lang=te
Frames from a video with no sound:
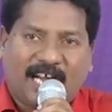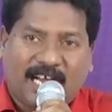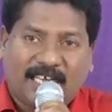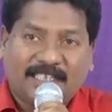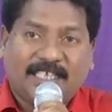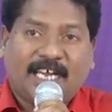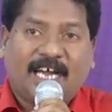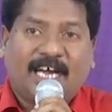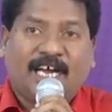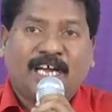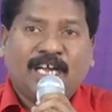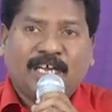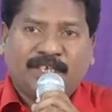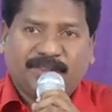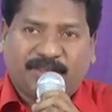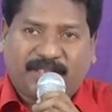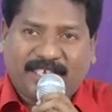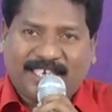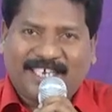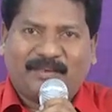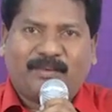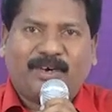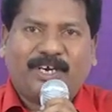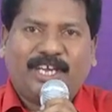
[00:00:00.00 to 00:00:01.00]
కాదా
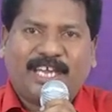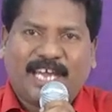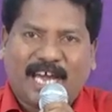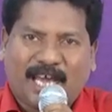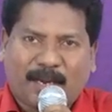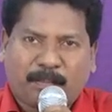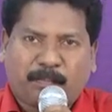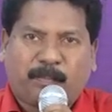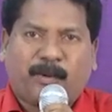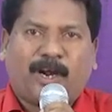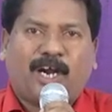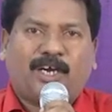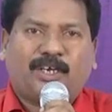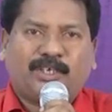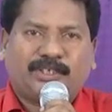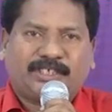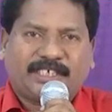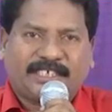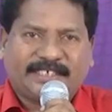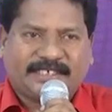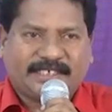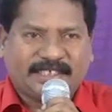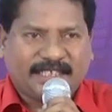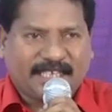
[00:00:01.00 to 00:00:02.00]
దేవుడు ఏర్పాటు
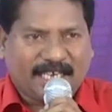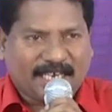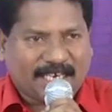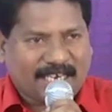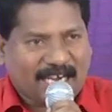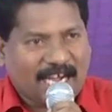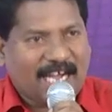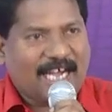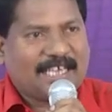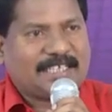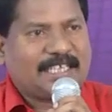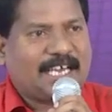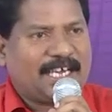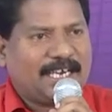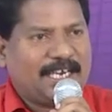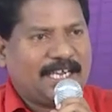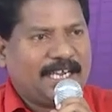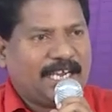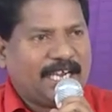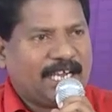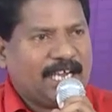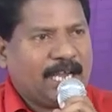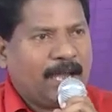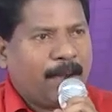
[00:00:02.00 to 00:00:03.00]
చేసిందా కాదా
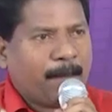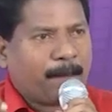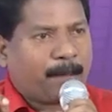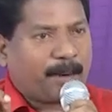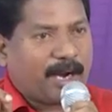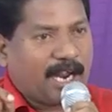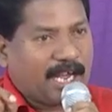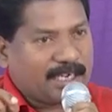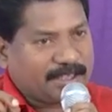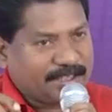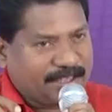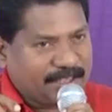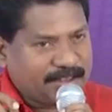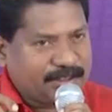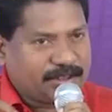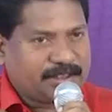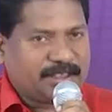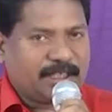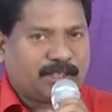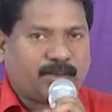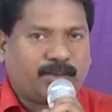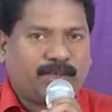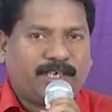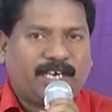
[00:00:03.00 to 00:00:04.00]
అని
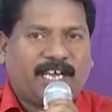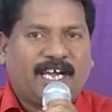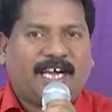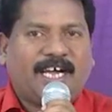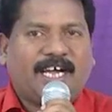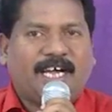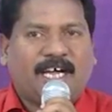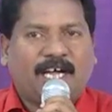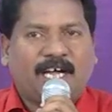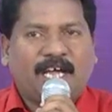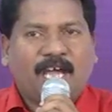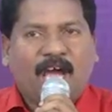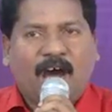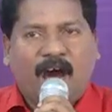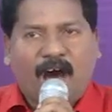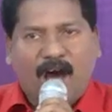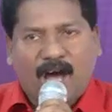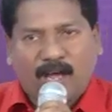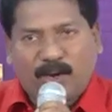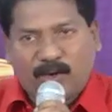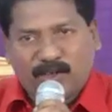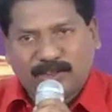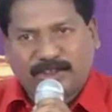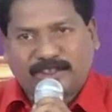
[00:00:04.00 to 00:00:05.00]
ప్రార్థించకుండా
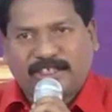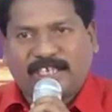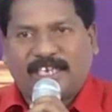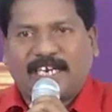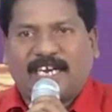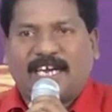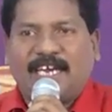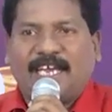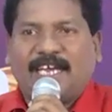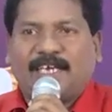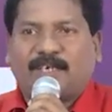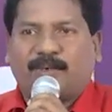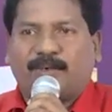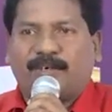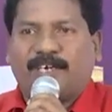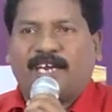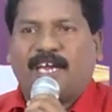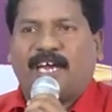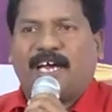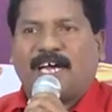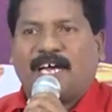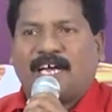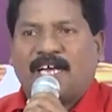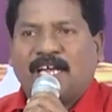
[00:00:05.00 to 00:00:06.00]
ఆలోచన
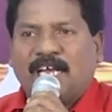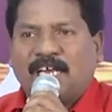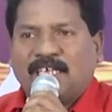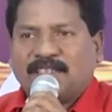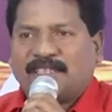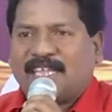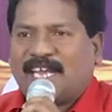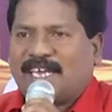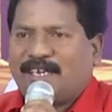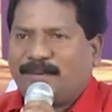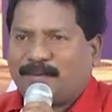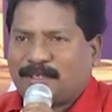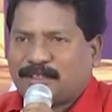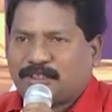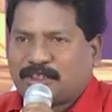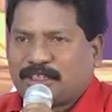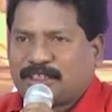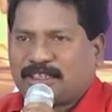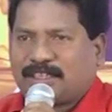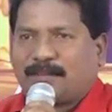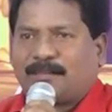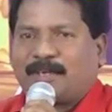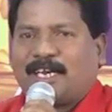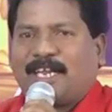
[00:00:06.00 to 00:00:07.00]
లేకుండా దైవ
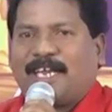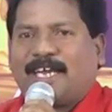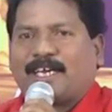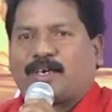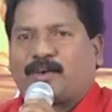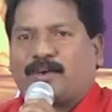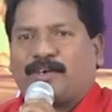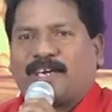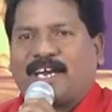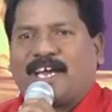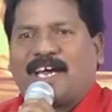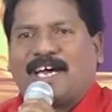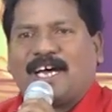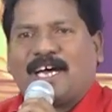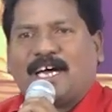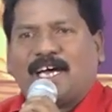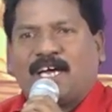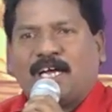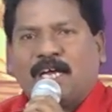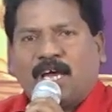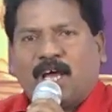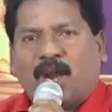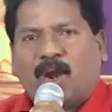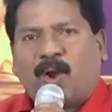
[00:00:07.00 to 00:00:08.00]
చిత్తము లేకుండా
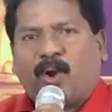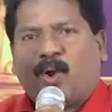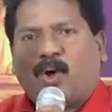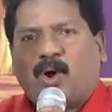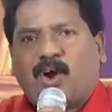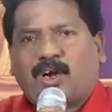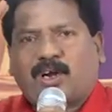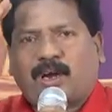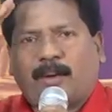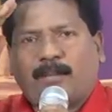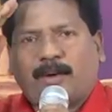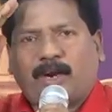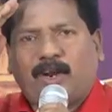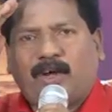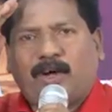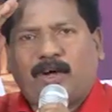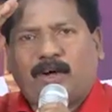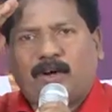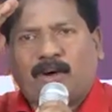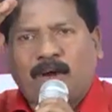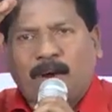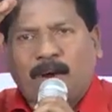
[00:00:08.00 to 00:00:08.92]
లోకములో